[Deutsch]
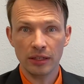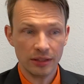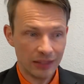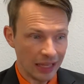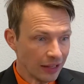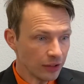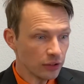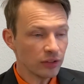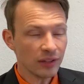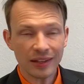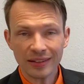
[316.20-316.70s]

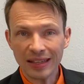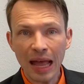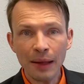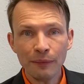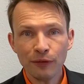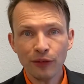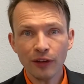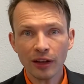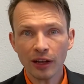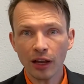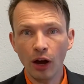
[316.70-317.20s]
das und das
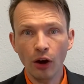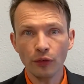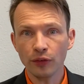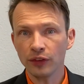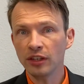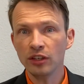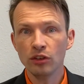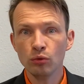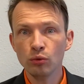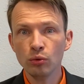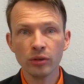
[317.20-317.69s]

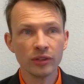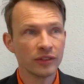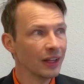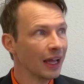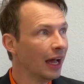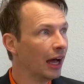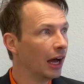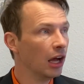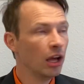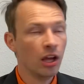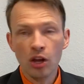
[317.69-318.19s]
abverkauft in die
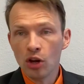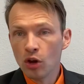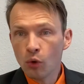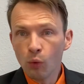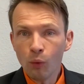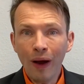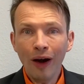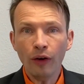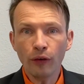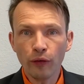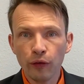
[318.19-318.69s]
USA
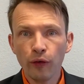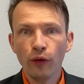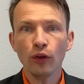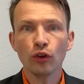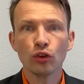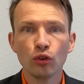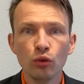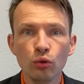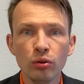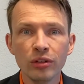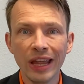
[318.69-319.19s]
wow,
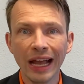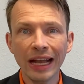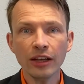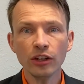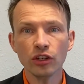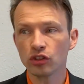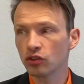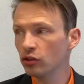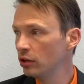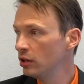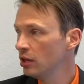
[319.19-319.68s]
voll cool,
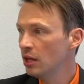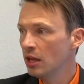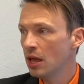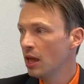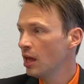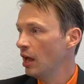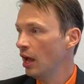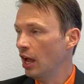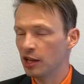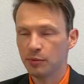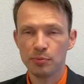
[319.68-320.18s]
Dankeschön.
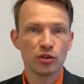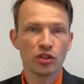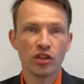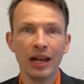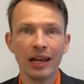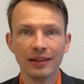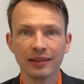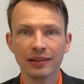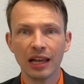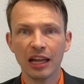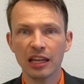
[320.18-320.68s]
Ich
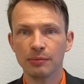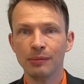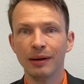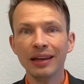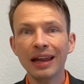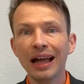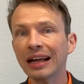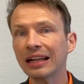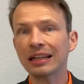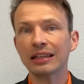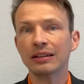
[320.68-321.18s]
bestelle das gleich mal
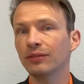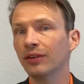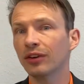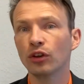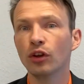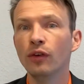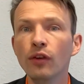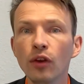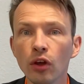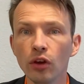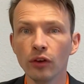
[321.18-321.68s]
nach,
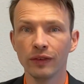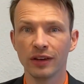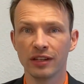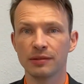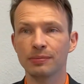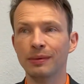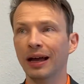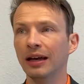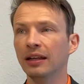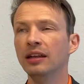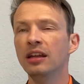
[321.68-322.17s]
können wir noch
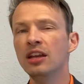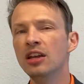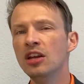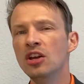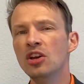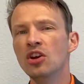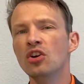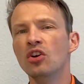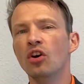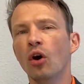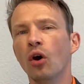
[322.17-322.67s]
irgendwas machen?
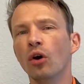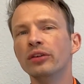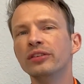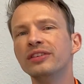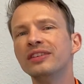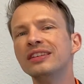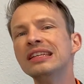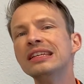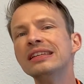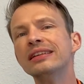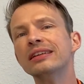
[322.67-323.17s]

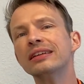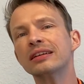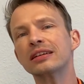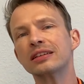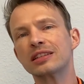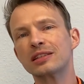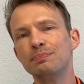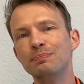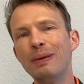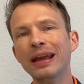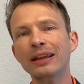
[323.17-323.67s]
Und dieser
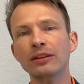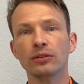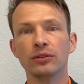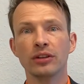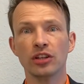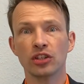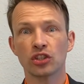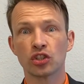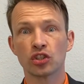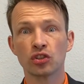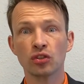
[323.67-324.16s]
Respekt
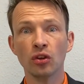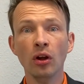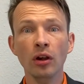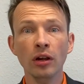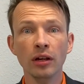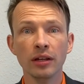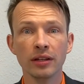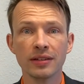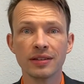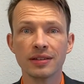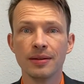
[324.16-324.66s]
und der
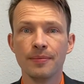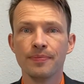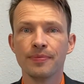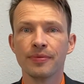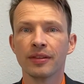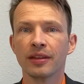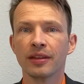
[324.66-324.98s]
Stolz